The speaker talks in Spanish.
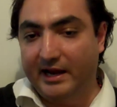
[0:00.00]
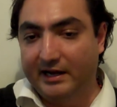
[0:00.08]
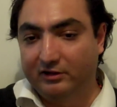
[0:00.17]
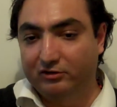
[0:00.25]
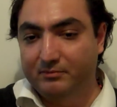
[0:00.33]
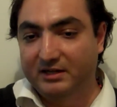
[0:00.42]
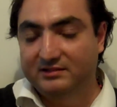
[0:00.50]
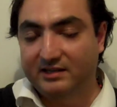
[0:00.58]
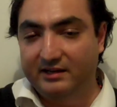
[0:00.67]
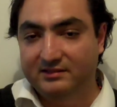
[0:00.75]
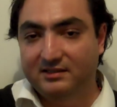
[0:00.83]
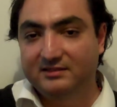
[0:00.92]
En el
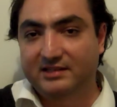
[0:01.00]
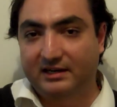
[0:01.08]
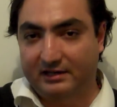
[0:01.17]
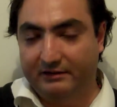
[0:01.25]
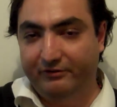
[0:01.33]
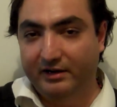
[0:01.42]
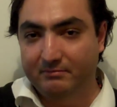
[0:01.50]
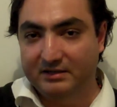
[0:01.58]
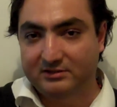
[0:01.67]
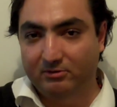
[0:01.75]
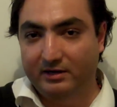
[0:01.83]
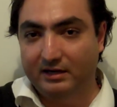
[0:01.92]
2006 se reafirma
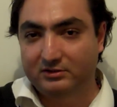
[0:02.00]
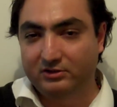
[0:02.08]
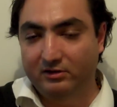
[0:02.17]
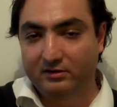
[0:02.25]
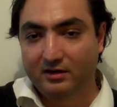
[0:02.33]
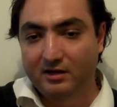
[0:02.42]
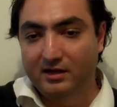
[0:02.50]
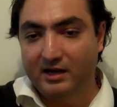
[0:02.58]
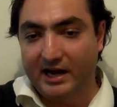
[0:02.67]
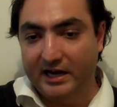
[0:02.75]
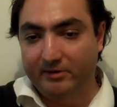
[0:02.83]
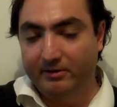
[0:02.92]
esta obligación
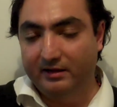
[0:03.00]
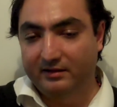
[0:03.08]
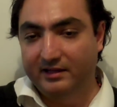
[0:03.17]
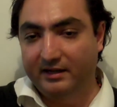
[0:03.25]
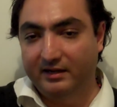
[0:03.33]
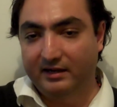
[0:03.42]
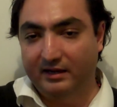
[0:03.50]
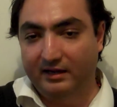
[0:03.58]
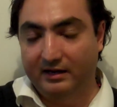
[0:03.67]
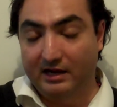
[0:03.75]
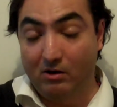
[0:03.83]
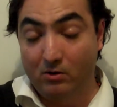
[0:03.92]
a nivel
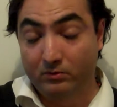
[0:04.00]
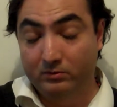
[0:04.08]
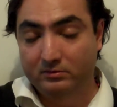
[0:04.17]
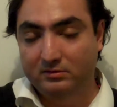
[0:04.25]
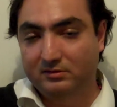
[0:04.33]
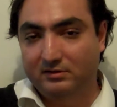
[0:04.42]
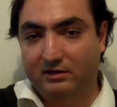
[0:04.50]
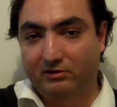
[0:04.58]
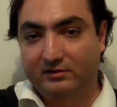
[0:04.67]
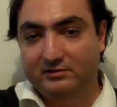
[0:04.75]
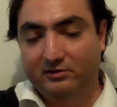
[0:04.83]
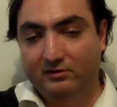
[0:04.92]
de eh, la ONU, la
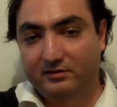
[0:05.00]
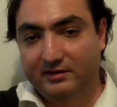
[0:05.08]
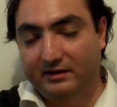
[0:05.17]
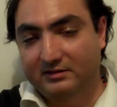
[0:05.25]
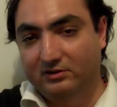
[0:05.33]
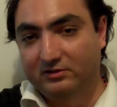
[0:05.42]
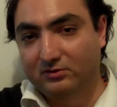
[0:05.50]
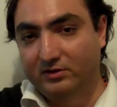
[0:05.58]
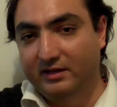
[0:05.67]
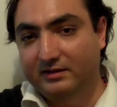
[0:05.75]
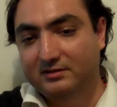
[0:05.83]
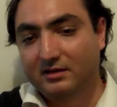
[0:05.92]
Organización de Naciones
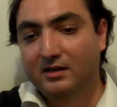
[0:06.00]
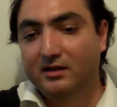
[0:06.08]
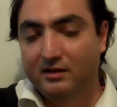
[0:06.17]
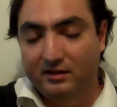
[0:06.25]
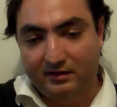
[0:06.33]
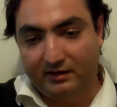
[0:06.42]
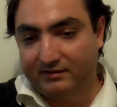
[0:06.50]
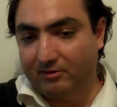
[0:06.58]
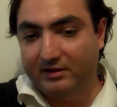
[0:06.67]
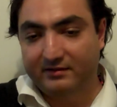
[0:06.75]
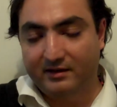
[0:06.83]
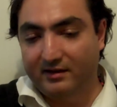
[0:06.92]
Unidas, que
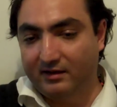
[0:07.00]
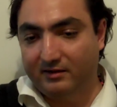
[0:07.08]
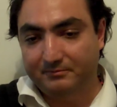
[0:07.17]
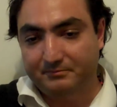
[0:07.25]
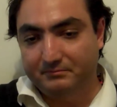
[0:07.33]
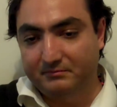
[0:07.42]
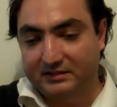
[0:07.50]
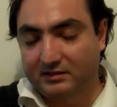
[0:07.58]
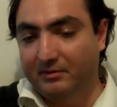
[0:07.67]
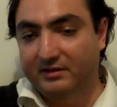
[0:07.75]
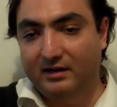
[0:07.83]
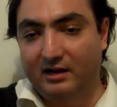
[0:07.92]
establece
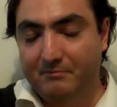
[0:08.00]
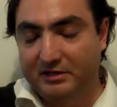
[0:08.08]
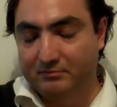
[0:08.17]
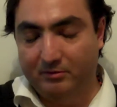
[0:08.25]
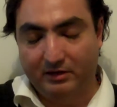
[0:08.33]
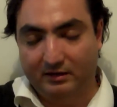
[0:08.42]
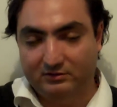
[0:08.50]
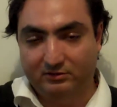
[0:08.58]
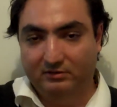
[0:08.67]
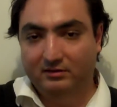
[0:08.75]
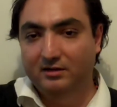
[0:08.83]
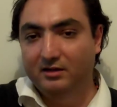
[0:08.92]
básicamente la misma
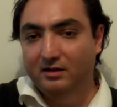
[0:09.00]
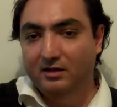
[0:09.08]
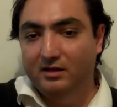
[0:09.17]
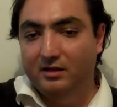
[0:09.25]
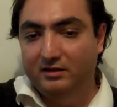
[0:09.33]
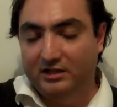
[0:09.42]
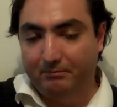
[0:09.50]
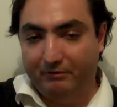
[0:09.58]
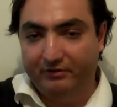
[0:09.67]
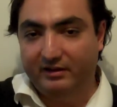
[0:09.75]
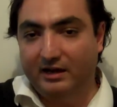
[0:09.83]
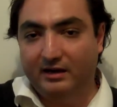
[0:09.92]
obligación
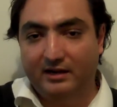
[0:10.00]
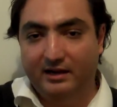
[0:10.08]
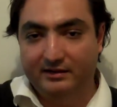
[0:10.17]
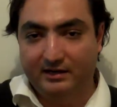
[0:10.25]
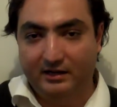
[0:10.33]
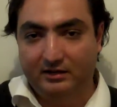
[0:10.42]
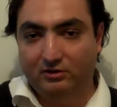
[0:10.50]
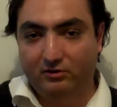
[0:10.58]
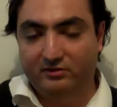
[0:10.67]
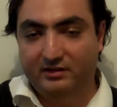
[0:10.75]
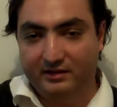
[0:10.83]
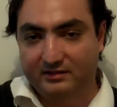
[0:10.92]
tipificar el
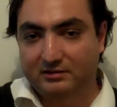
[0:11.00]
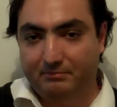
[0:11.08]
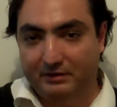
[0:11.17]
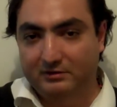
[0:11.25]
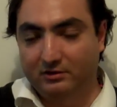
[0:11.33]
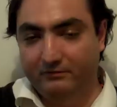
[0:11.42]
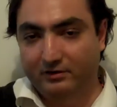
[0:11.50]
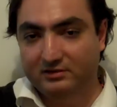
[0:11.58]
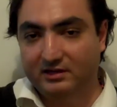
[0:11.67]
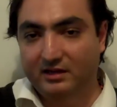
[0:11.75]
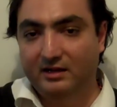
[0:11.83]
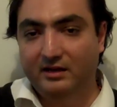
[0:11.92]
delito de desaparición
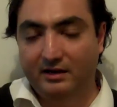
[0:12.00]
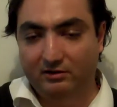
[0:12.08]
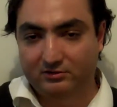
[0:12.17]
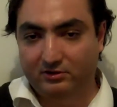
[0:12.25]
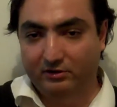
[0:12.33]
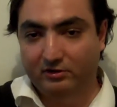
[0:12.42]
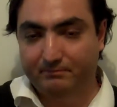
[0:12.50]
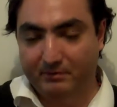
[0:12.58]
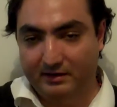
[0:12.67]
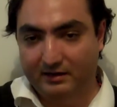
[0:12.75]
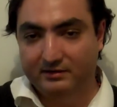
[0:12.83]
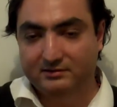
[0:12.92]
forzada en los códigos
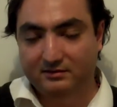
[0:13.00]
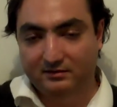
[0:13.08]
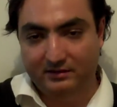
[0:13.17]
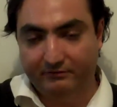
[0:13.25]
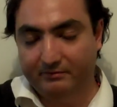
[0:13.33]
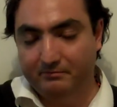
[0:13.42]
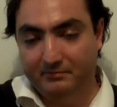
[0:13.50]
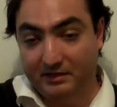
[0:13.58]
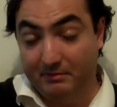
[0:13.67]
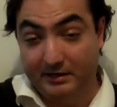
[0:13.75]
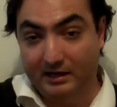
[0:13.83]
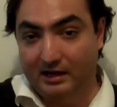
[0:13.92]
penales de,
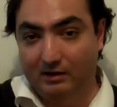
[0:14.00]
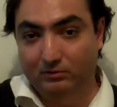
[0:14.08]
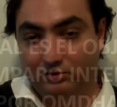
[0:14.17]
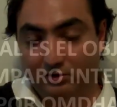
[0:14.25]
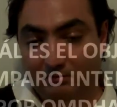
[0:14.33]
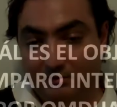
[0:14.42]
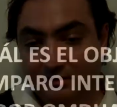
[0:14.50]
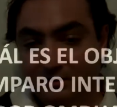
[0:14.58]
manera autónoma.